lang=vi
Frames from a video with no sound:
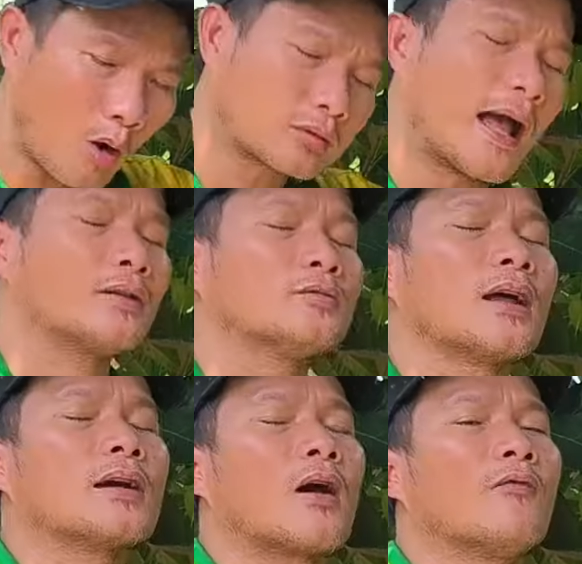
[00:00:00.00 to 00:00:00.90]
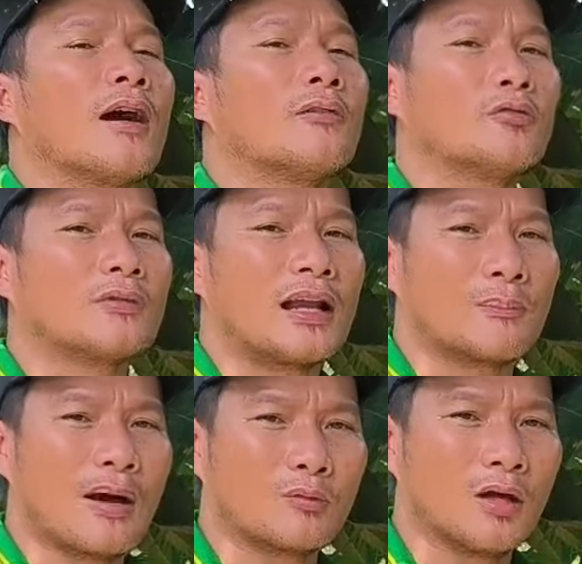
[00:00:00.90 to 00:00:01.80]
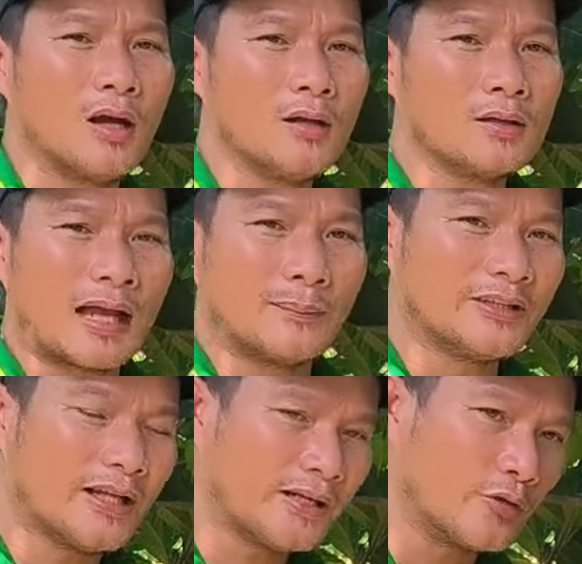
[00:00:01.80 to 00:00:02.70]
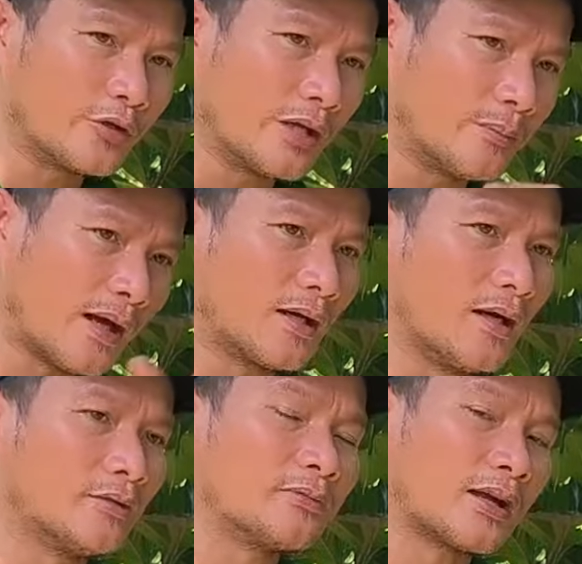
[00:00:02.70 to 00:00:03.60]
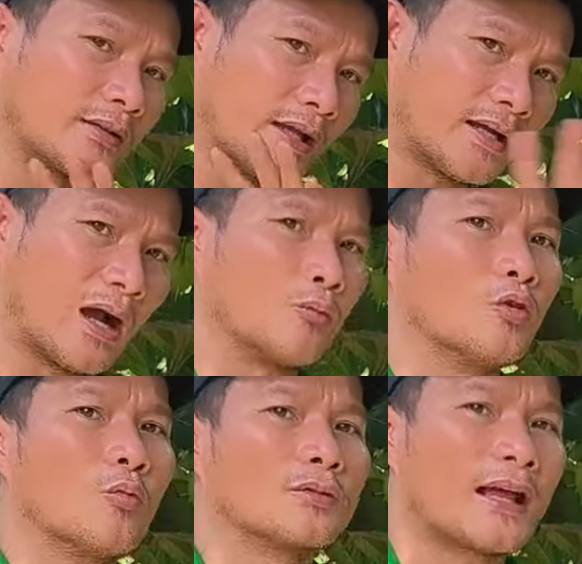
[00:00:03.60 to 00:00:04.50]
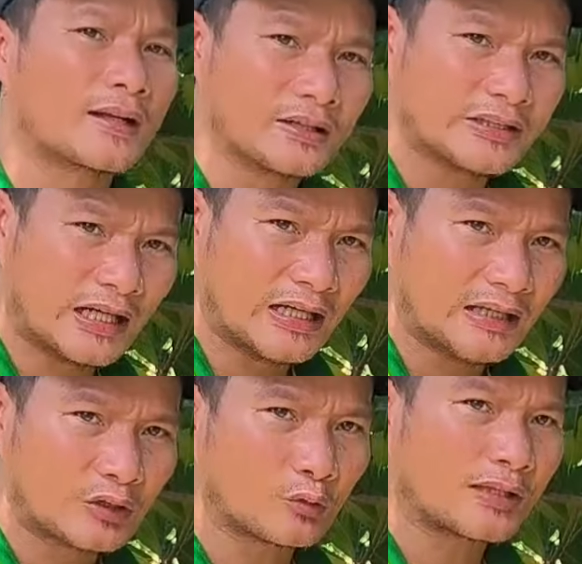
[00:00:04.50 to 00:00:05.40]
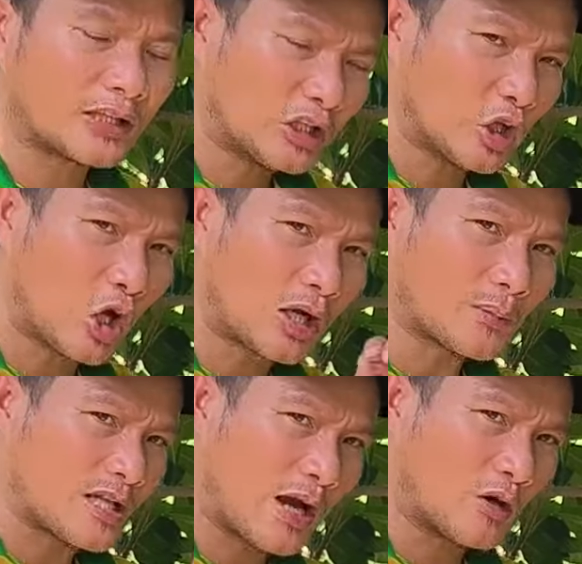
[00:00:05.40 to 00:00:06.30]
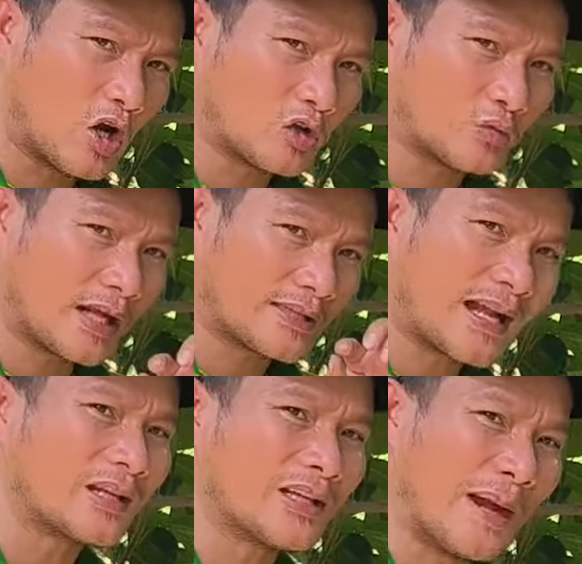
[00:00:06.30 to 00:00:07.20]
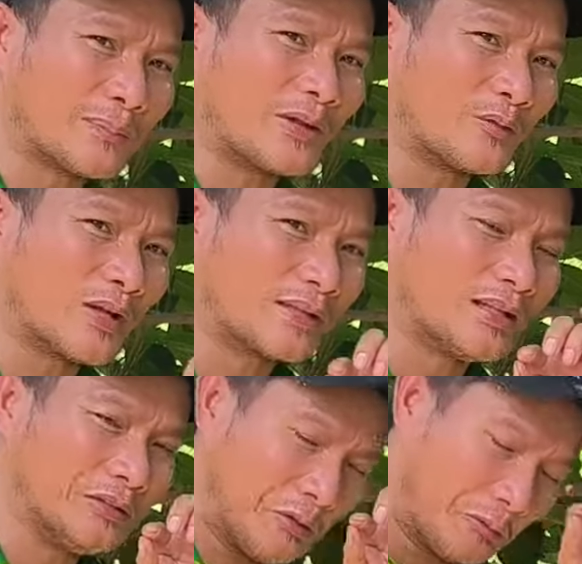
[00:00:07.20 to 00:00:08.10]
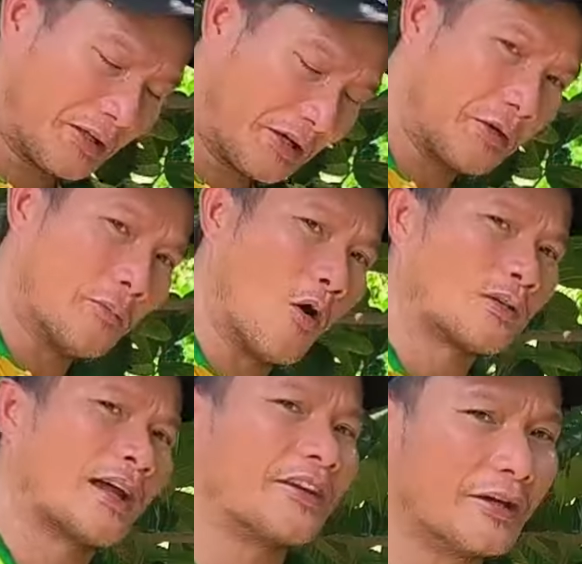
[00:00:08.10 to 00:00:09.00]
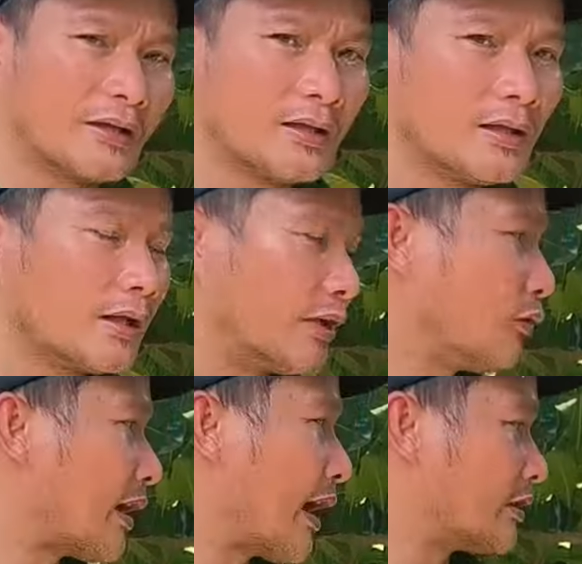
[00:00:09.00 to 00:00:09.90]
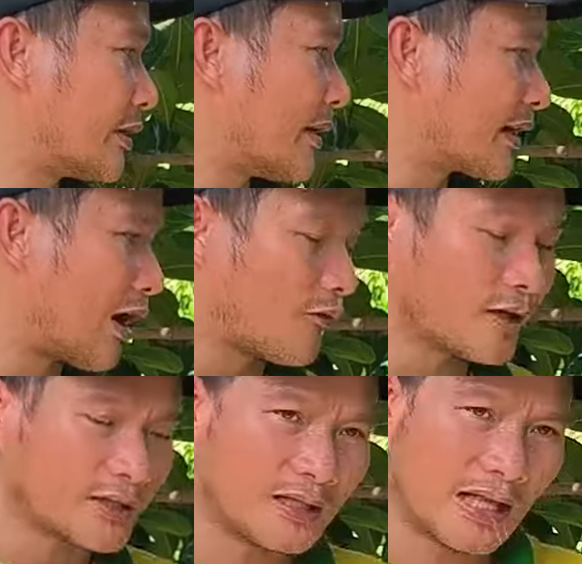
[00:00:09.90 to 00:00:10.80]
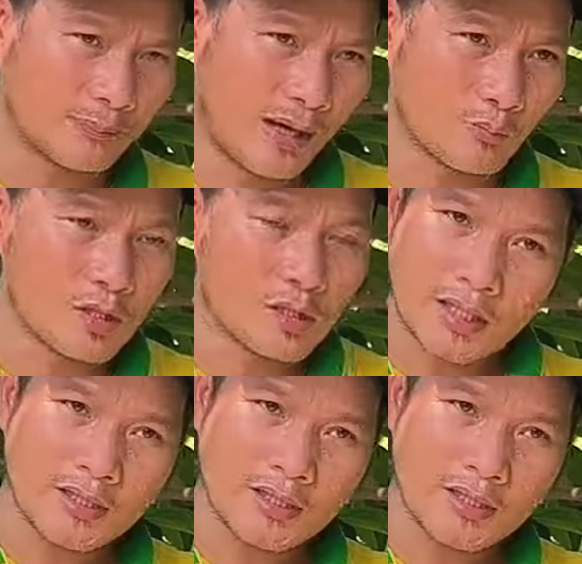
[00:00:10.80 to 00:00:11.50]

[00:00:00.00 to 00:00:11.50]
1 tháng chúng ta cộng vào chúng ta làm bông nữa. Thậm chí điều kiện bất lợi chúng ta có thể cộng luôn 1 tháng rưỡi nữa. Chúng ta tính toán làm sao đó, chúng ta chắc như bắp thì chúng ta tính, chúng ta trừ 1 tháng rưỡi thì chúng ta sẽ bắt đầu quy trình làm bông.